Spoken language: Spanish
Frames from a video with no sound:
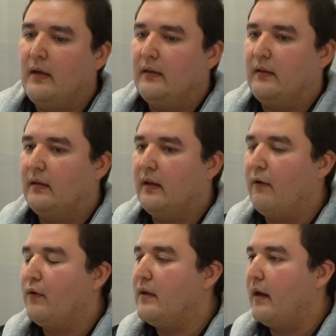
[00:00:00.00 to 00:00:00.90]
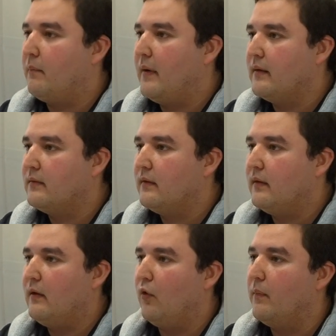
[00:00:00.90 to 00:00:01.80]
Tienden a brillar
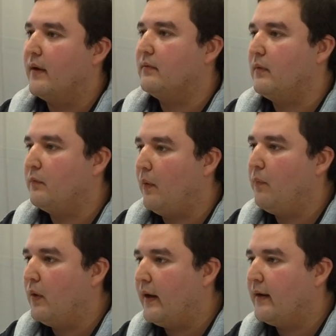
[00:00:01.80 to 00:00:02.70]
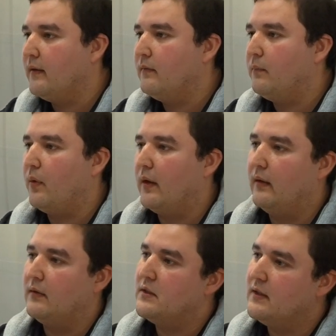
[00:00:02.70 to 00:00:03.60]
más y volverse más populares por
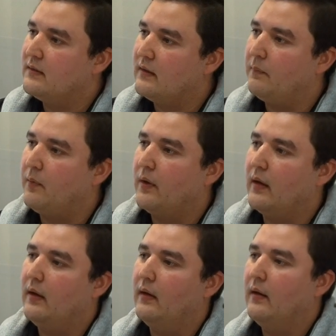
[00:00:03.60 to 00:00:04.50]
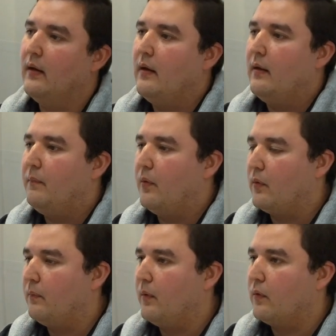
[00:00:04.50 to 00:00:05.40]
el chiste, por el,
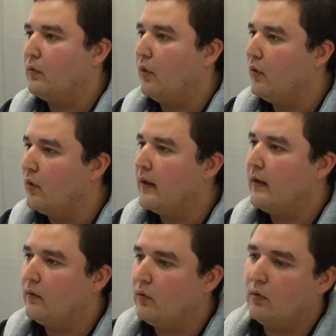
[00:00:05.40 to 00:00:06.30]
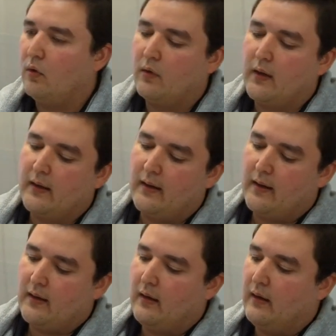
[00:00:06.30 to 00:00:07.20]
por, por, todo, lo que, todo lo que
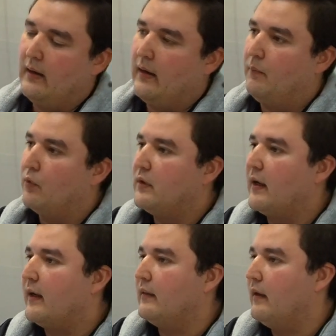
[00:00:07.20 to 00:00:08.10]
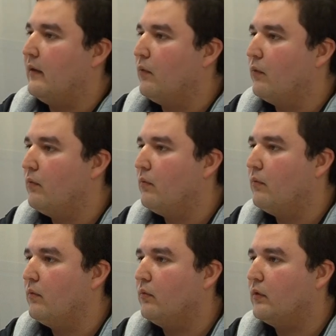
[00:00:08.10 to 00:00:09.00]
crea que la música que tiene
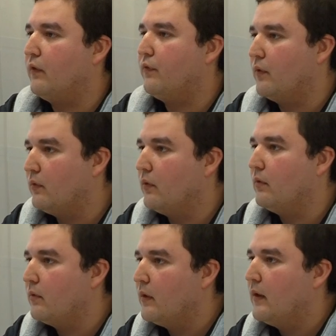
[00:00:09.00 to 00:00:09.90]
un trasfondo